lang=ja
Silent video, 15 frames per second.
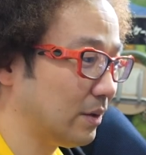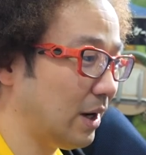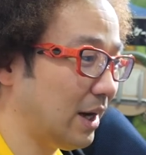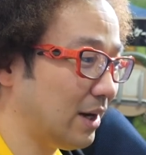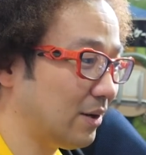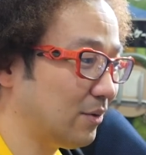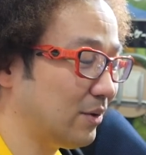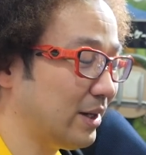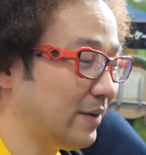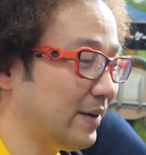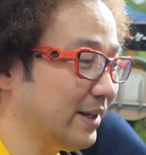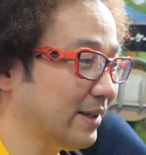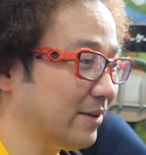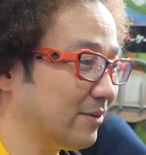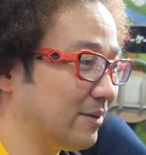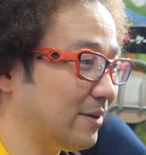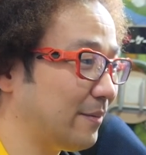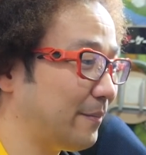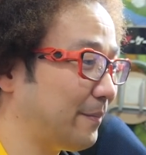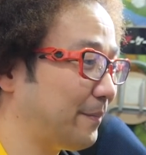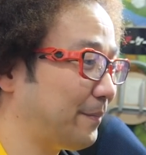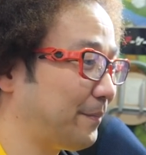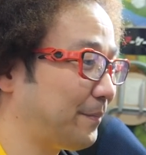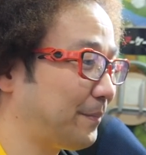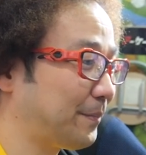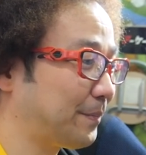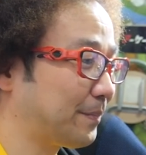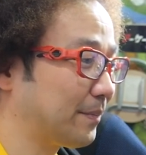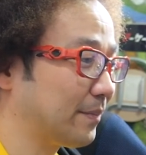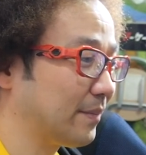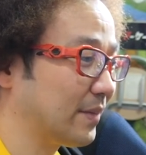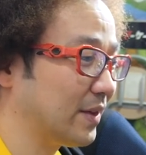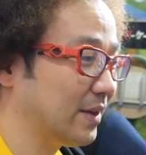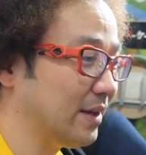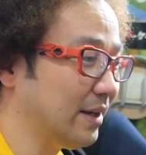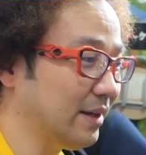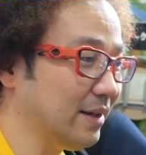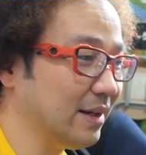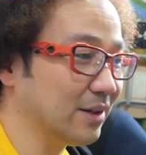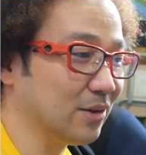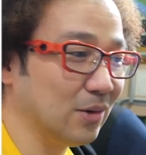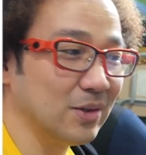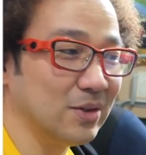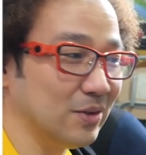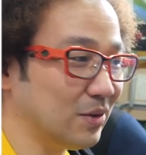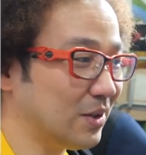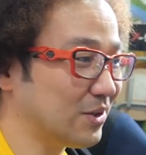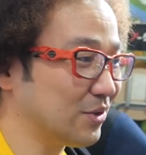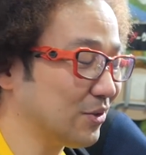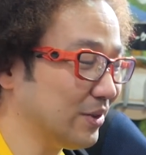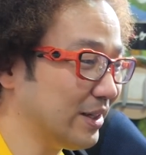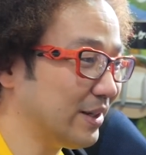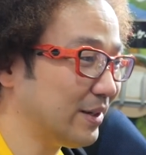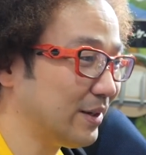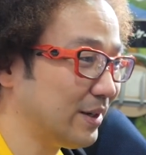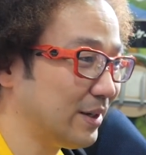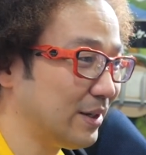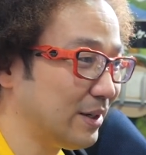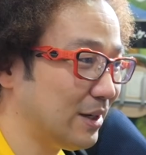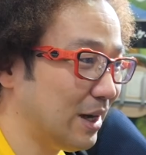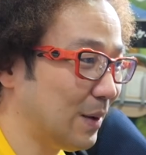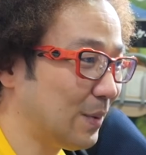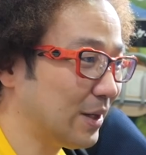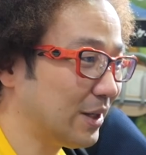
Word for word: あ、この辺は駅なのか。敵がどう強いとかちょっとねあん